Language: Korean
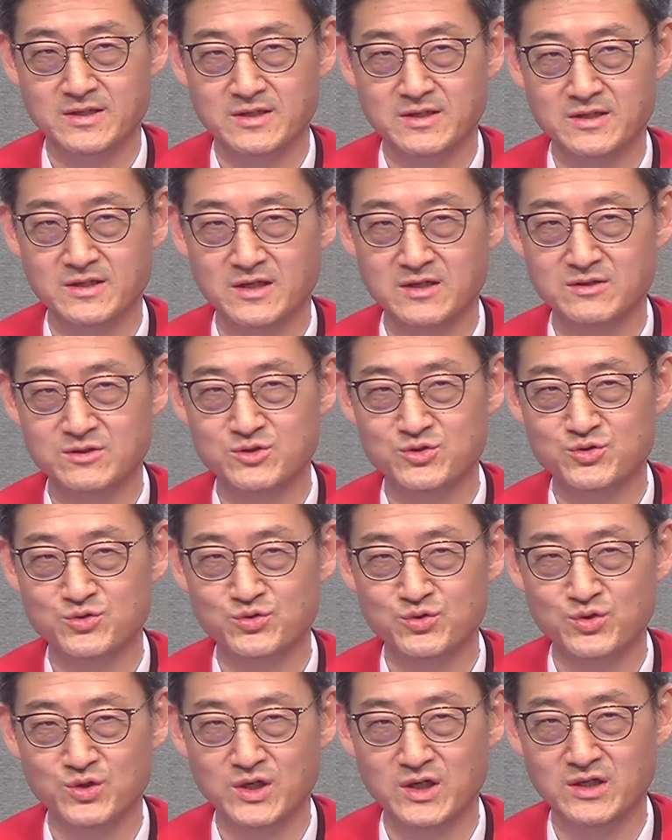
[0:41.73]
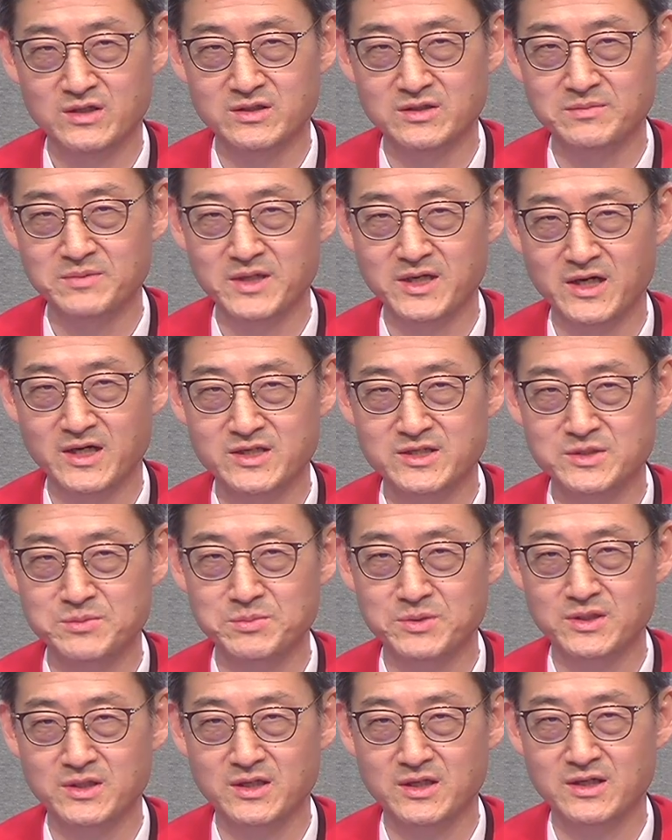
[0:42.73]
이날은 중요한 의미가
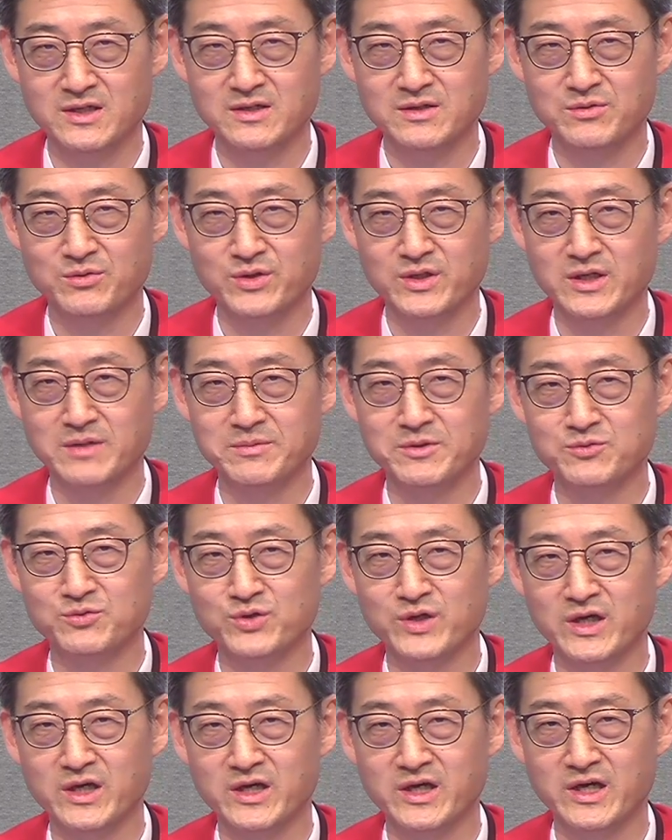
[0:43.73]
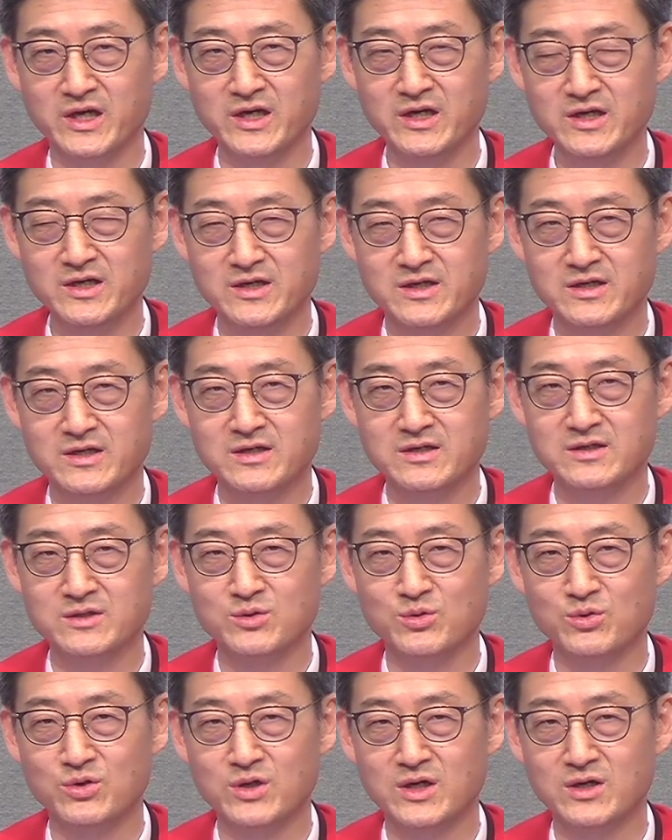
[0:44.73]
있습니다. 왜냐하면 우리에게 그
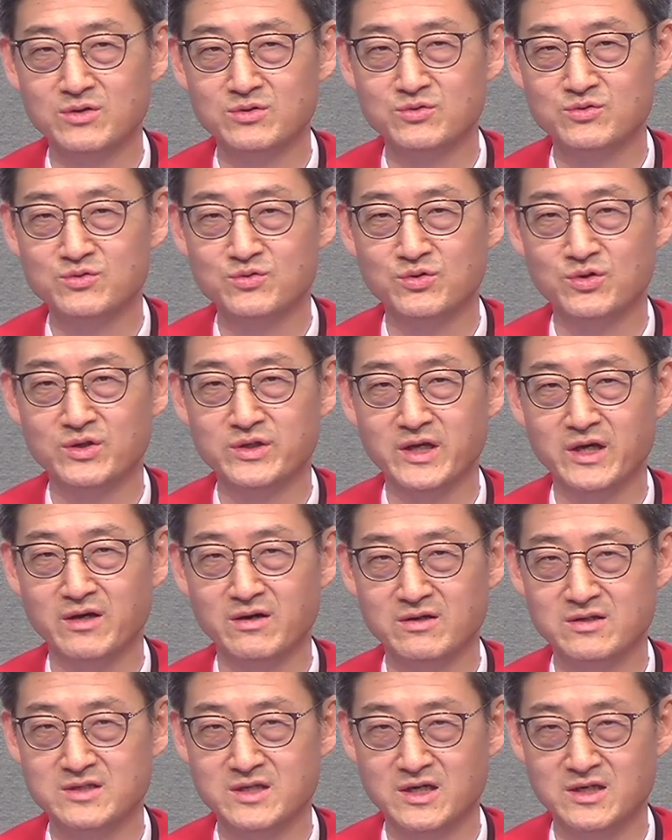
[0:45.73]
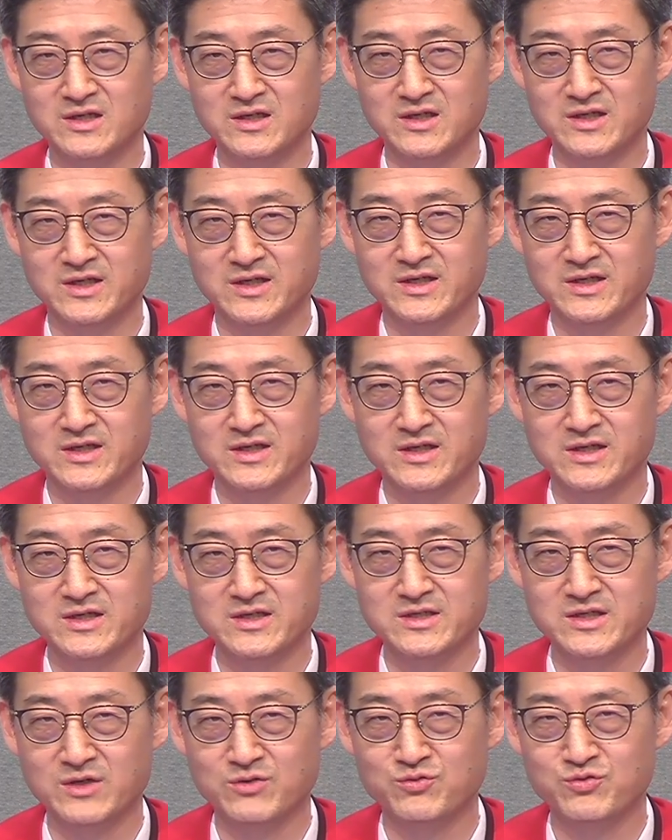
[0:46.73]
놀라운 구원의 역사를
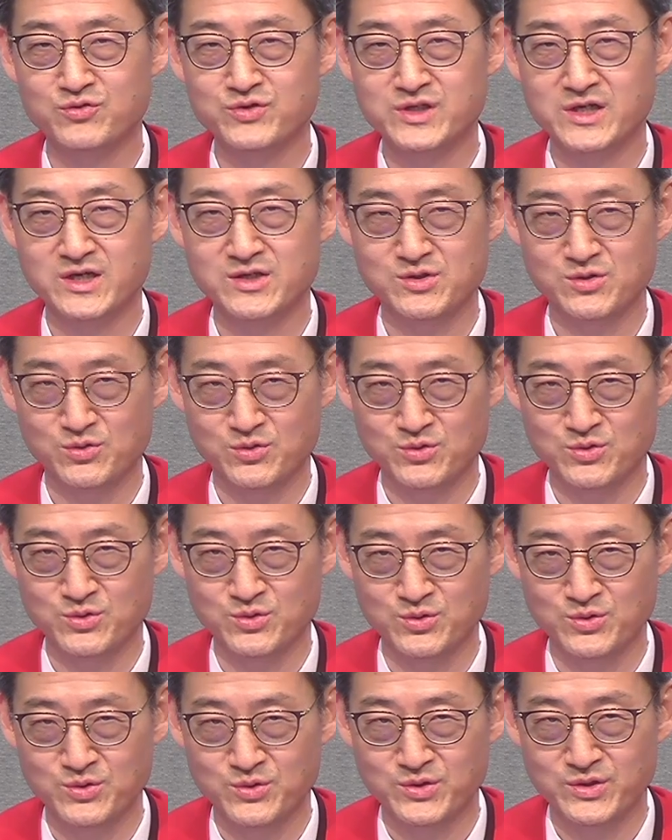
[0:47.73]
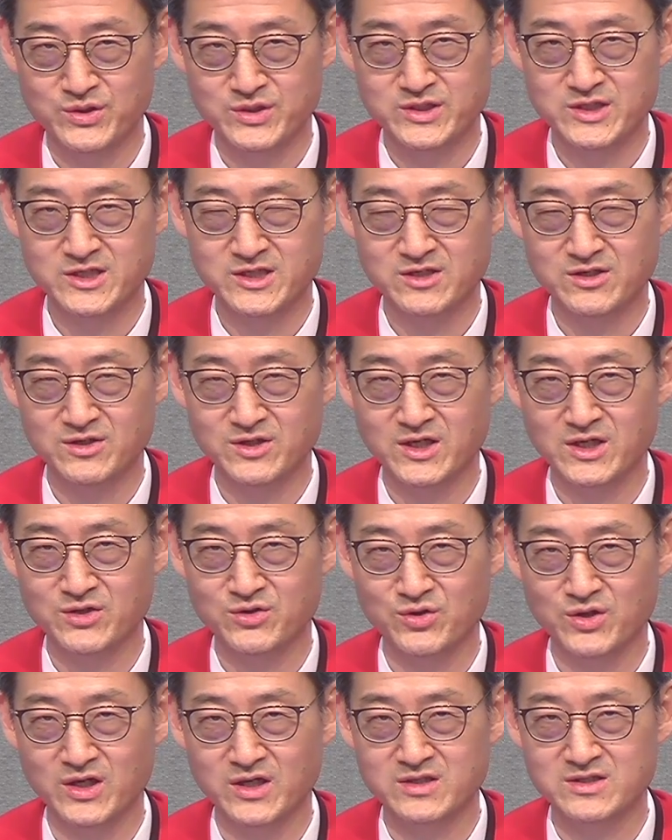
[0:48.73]
이제 구체적으로 실현하기
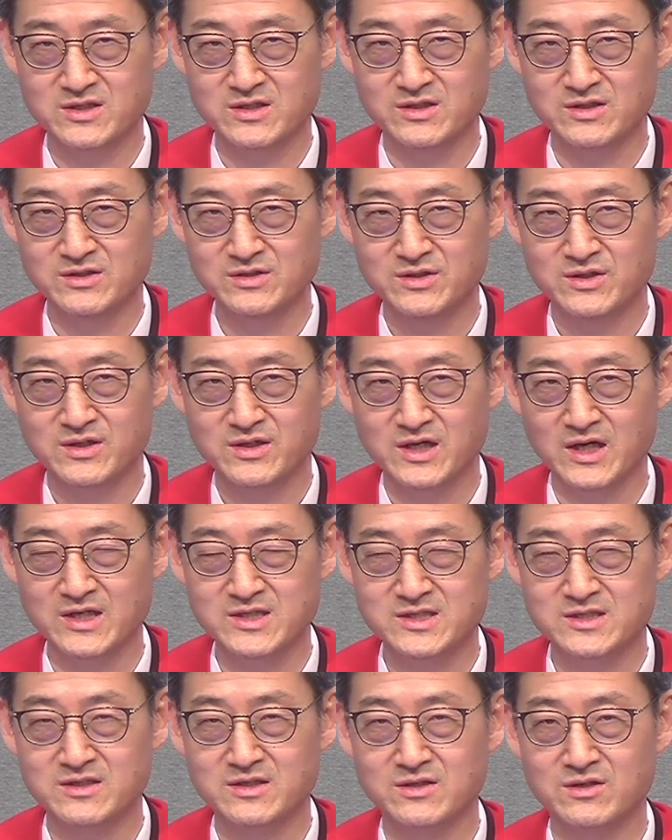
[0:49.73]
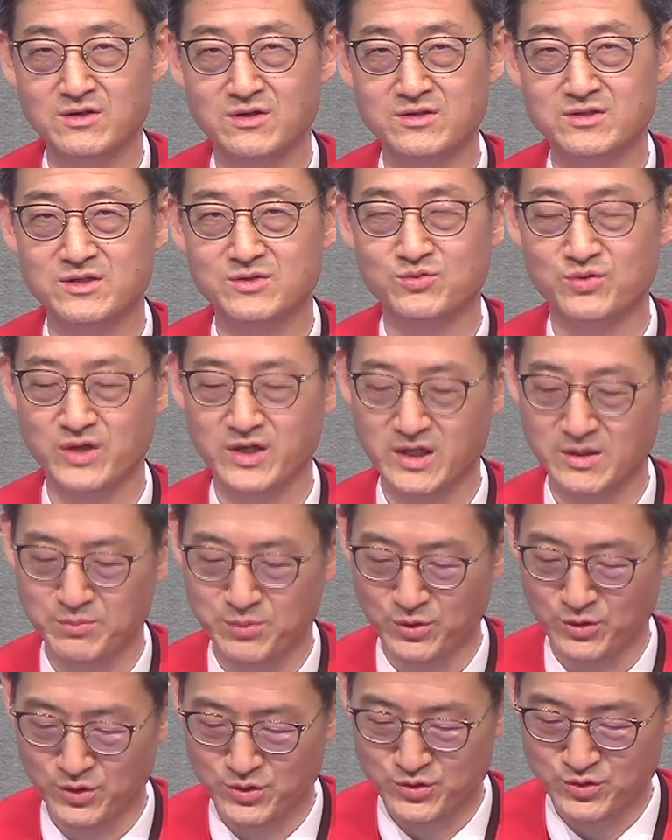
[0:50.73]
위해서 가시는 것을 우리에게
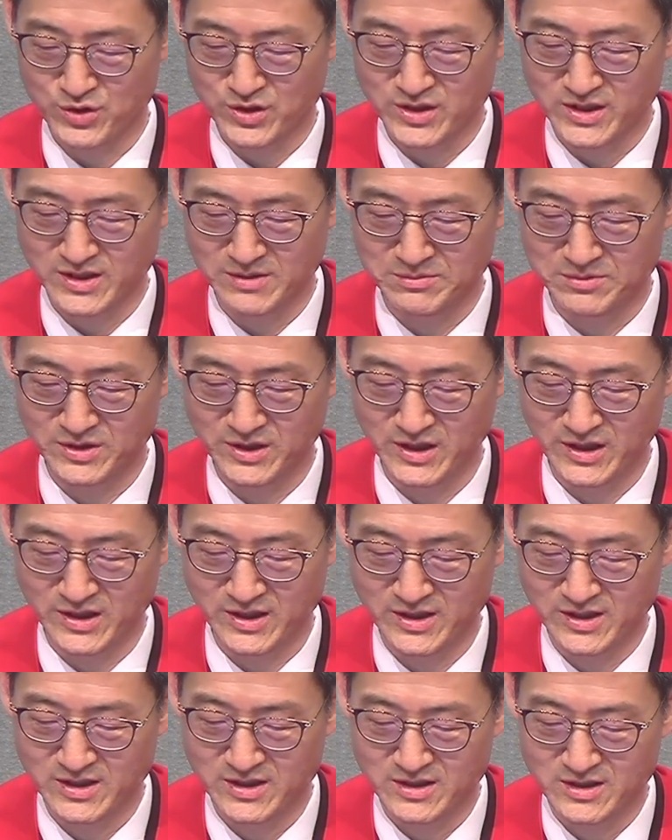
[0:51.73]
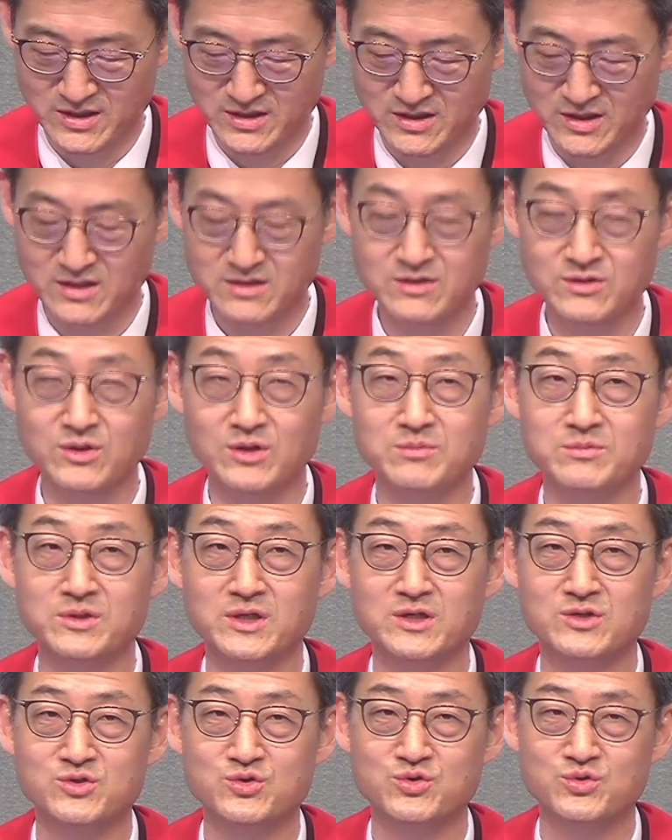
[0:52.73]
보여주기 때문에 이날은
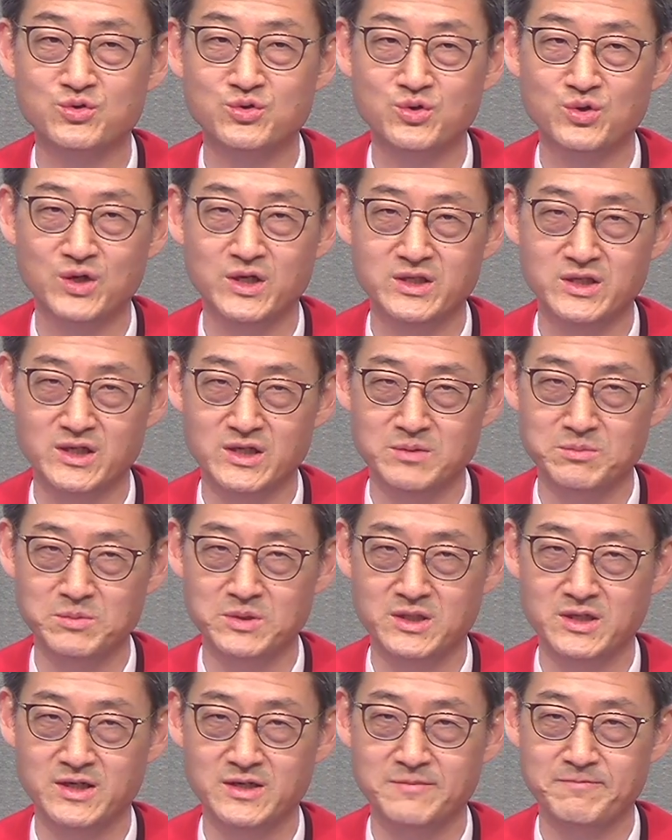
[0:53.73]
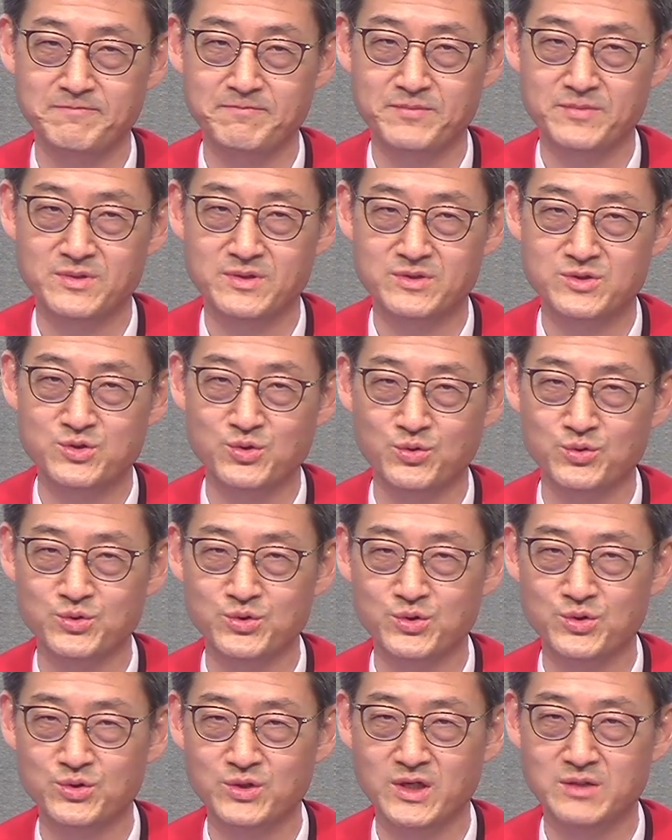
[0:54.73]
너무나 중요한 날입니다.
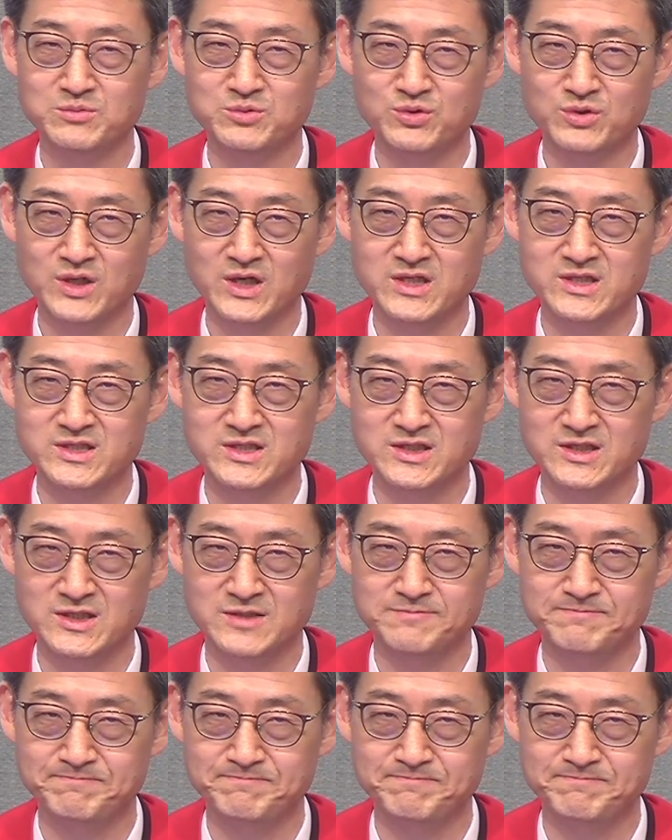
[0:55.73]
종려나무 가지